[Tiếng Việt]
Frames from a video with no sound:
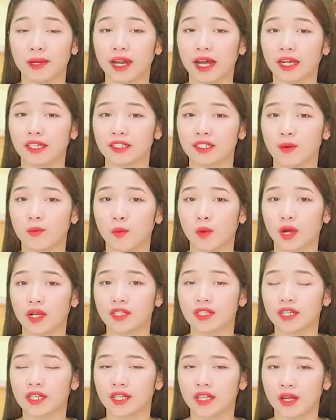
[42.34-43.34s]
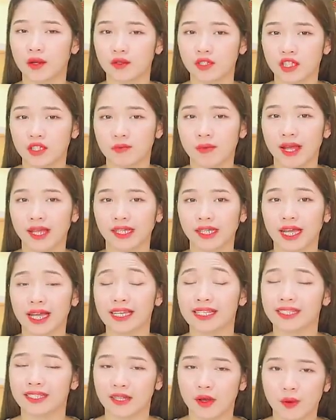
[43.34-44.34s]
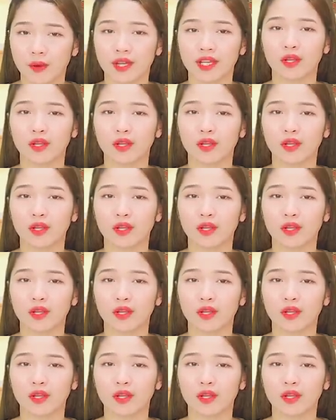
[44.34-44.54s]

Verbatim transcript: mà đang trong quá trình điều trị bệnh hay sau